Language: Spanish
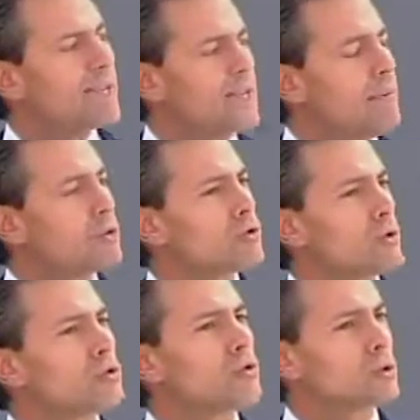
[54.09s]

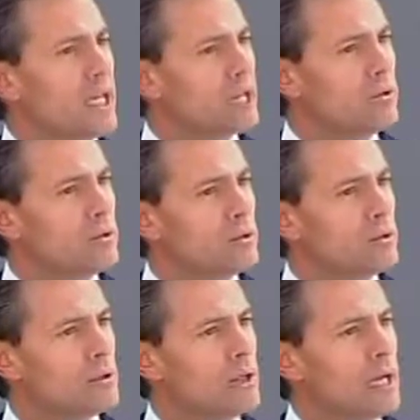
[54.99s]
estamos construyendo.
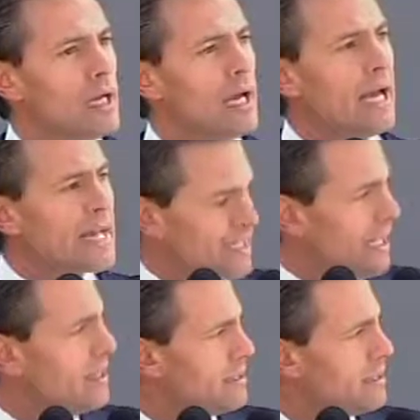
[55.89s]

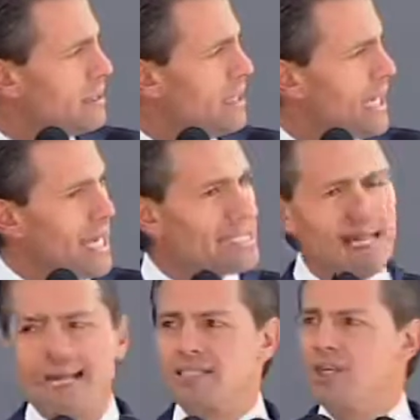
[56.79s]
Esa
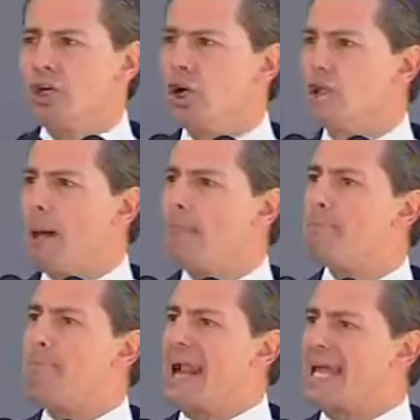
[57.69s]
es la nación
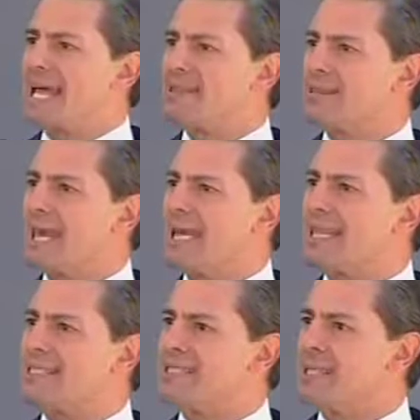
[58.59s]
valiente
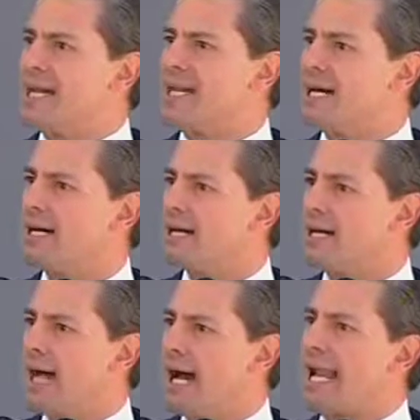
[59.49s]
y
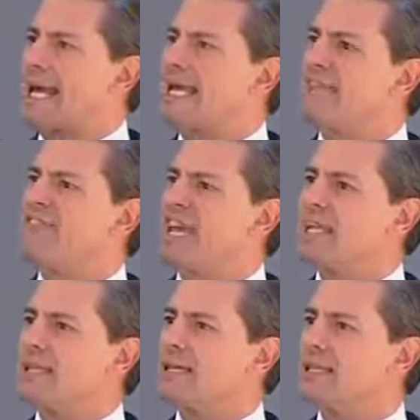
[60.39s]
decidida a la que
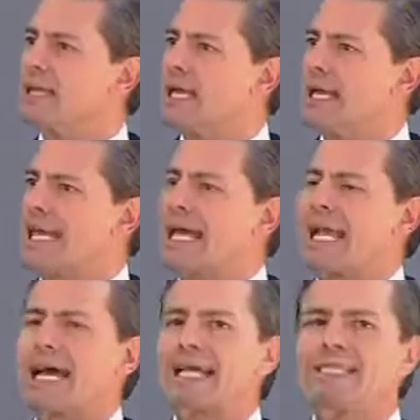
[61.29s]
defienden
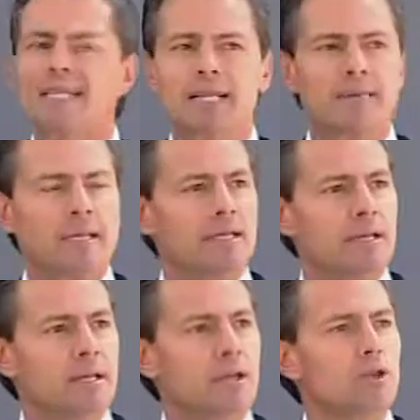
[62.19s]
y a la que
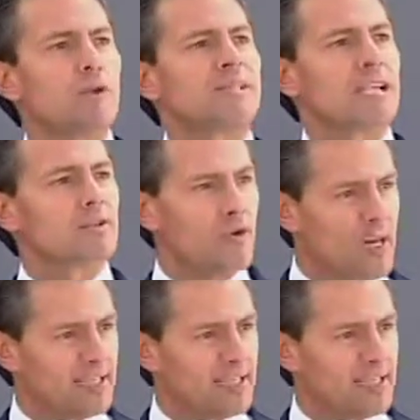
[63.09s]
sirven nuestras